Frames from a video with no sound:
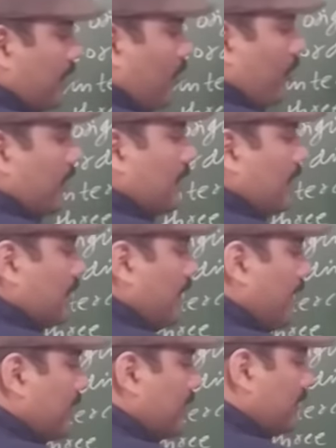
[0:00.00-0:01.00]
के अलॉन्ग कितना है
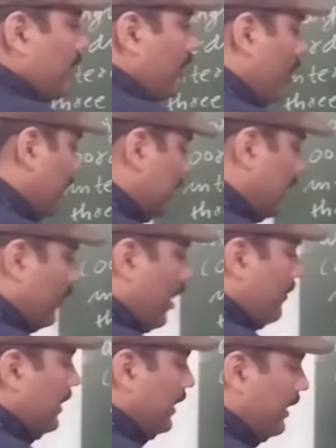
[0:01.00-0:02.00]
जेड एक्सिस के अलॉन्ग कितना है वो
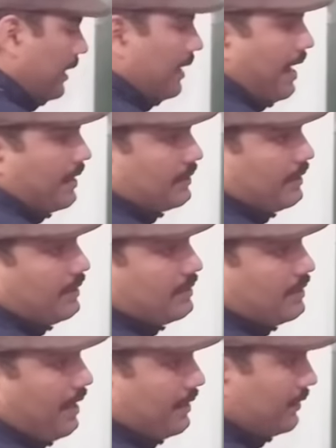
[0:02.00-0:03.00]
आप लिखेंगे एक्स के
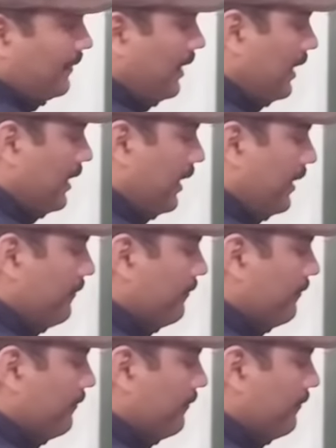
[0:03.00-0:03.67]
नीचे एक्स वाला लिखेंगे